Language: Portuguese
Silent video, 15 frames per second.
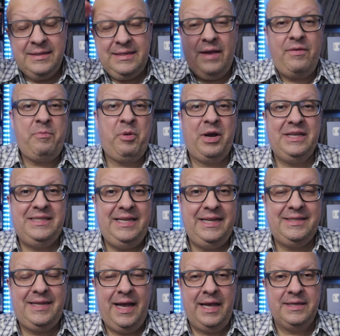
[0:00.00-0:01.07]
Salve
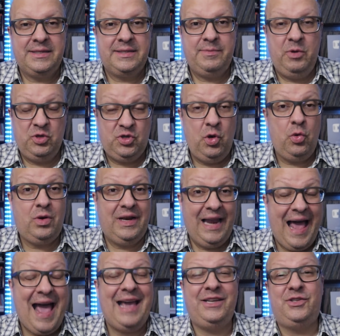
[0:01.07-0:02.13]
progressistas! Eu sou o
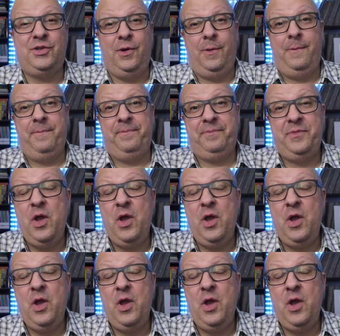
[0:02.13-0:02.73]
Clayson.